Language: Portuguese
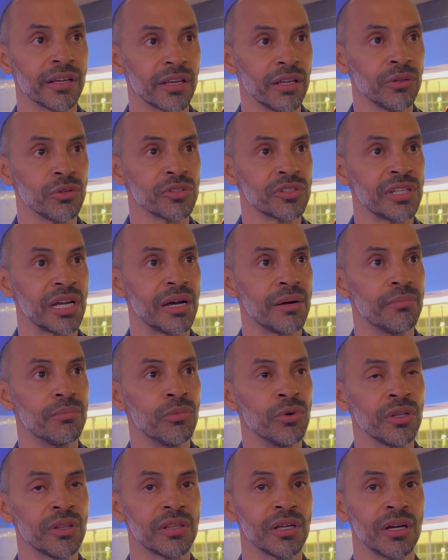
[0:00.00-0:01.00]
que nos dá
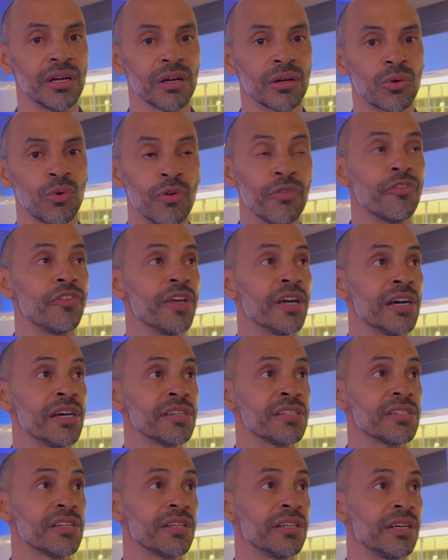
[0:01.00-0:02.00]
muita
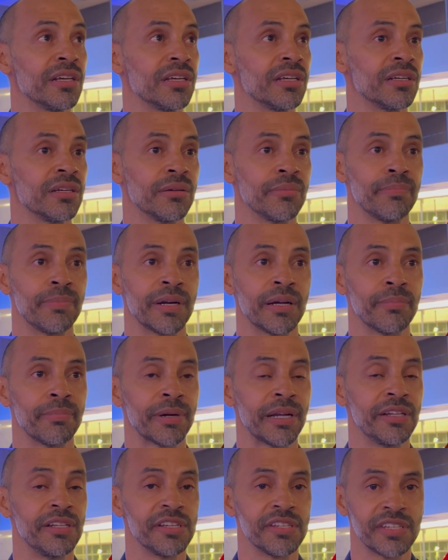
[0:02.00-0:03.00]
confiança né,
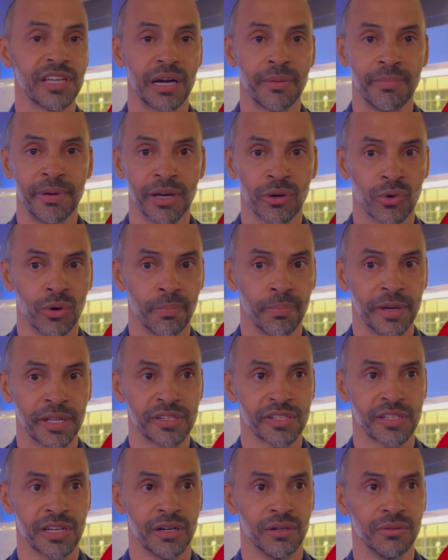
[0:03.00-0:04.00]
para iniciar bem a
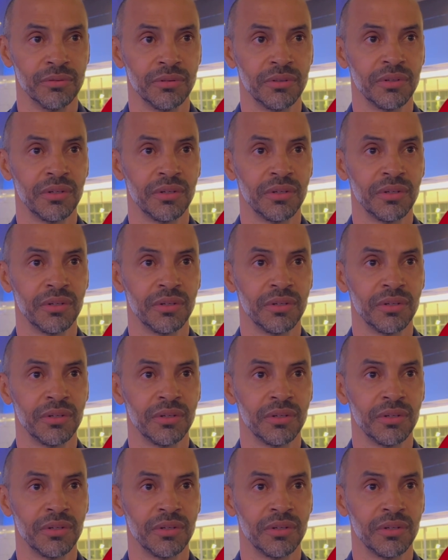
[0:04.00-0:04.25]
competição.